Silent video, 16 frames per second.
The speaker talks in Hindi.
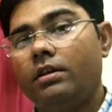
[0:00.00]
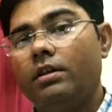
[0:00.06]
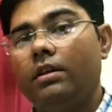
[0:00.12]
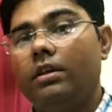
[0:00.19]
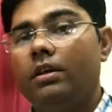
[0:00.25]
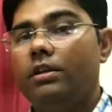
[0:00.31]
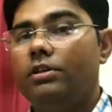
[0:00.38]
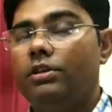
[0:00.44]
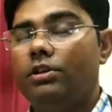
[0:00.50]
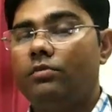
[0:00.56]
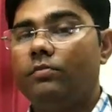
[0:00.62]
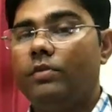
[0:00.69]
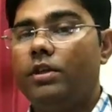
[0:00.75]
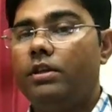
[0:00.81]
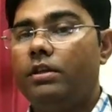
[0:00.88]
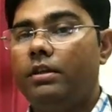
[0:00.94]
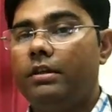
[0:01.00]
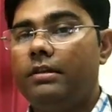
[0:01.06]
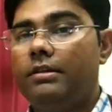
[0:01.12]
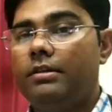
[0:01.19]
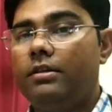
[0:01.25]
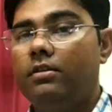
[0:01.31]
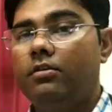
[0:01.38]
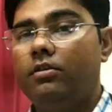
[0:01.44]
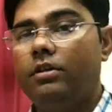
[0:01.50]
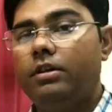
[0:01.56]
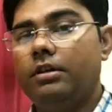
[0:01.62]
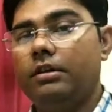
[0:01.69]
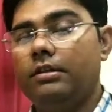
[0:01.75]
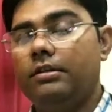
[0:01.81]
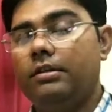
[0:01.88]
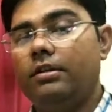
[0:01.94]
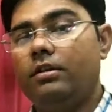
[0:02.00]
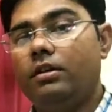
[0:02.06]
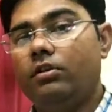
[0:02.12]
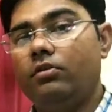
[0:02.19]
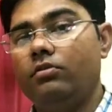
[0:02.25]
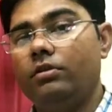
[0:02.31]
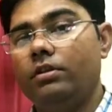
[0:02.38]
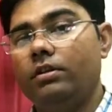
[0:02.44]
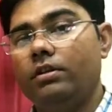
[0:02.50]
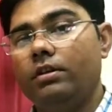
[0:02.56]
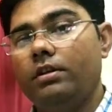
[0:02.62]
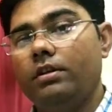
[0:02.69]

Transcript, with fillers: है जिसमें टीएलसी और डीएलसी काउंट